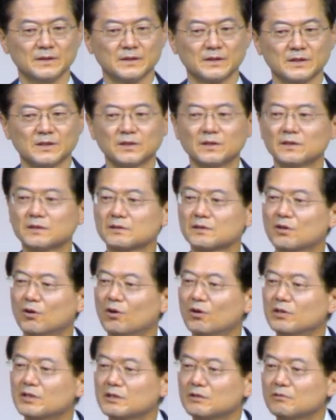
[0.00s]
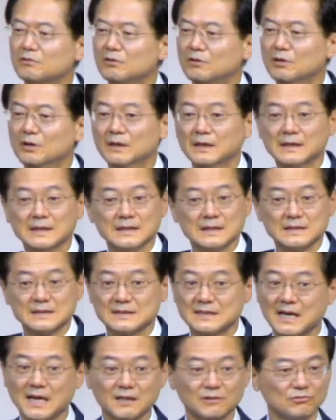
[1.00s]
그런 거리로
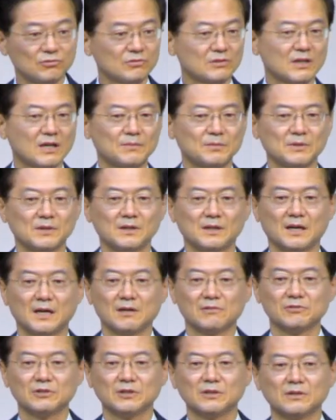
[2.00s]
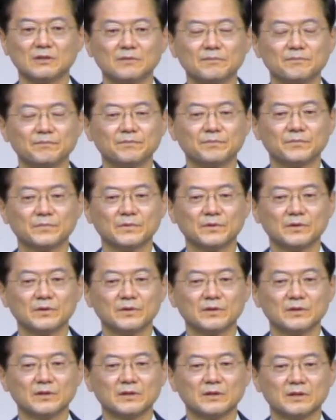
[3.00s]
싹 둔갑을 하고요.
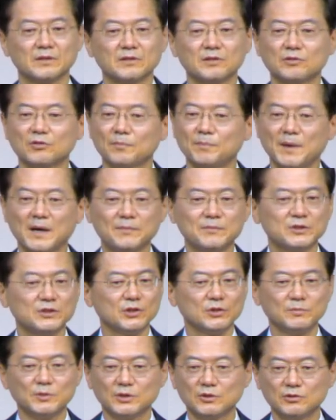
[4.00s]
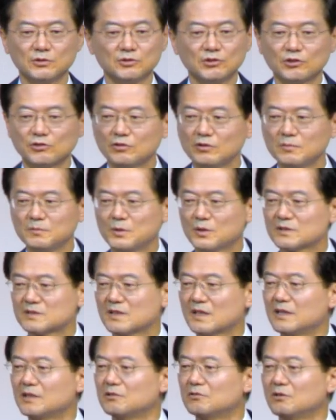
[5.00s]
그리고 밤이 되면 뒷골목
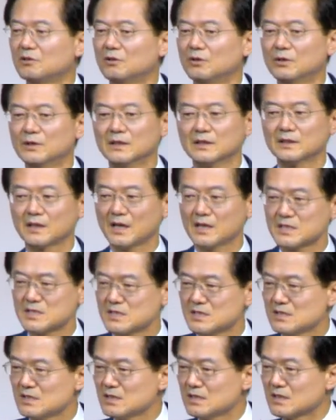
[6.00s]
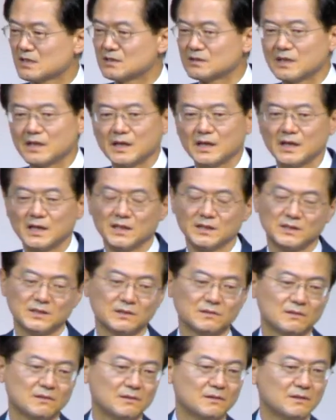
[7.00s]
사이로 다시 그게
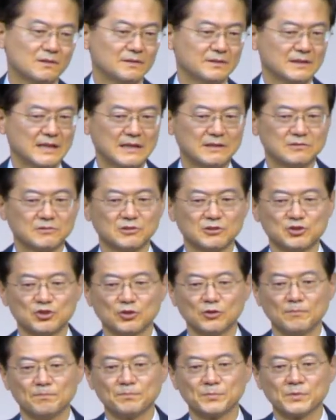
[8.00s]
드러나는 거죠.